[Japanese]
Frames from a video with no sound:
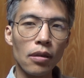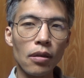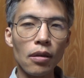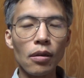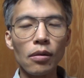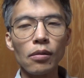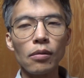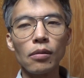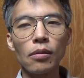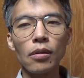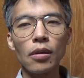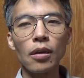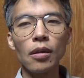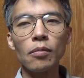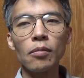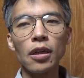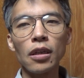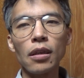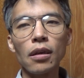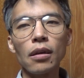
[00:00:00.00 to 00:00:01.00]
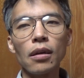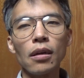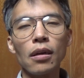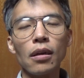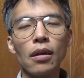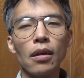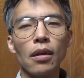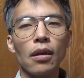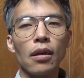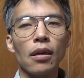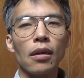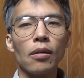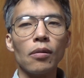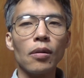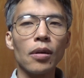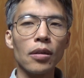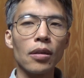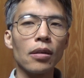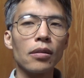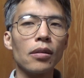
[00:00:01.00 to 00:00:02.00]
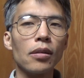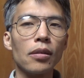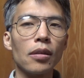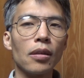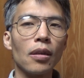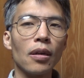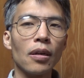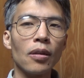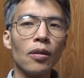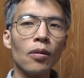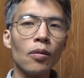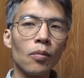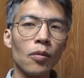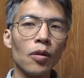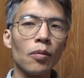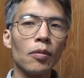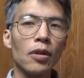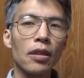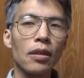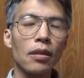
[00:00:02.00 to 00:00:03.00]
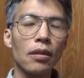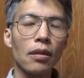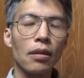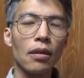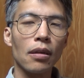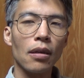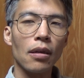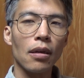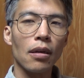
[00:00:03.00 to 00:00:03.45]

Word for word: ていうテーマでお話ししたいと思います